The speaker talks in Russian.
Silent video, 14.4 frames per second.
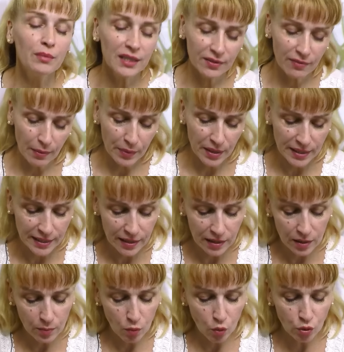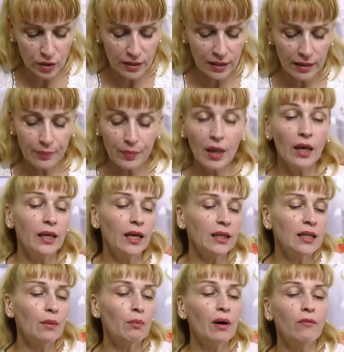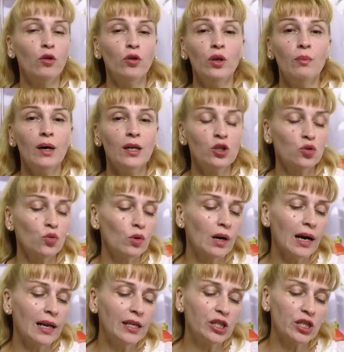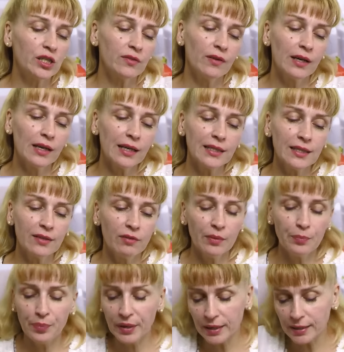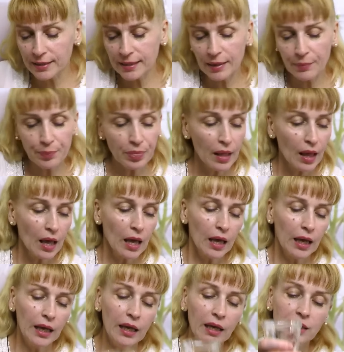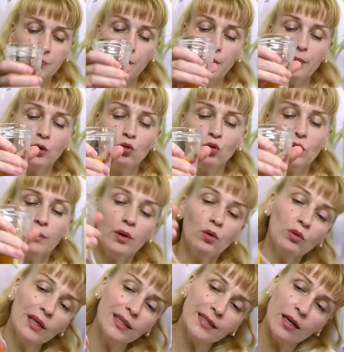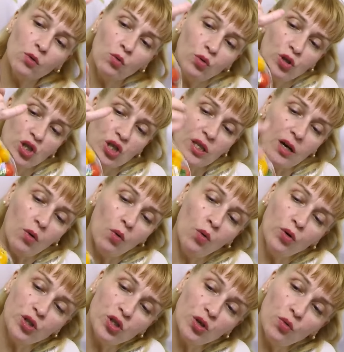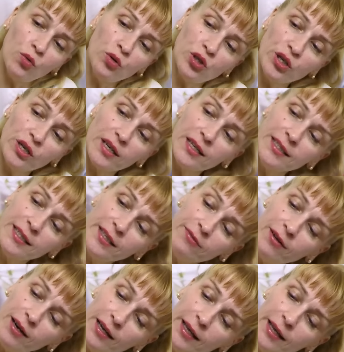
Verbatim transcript: мы с вами сделаем острые. Я добавлю небольшое количество красного перца. И с помидорами у нас закончено. Очень-очень красиво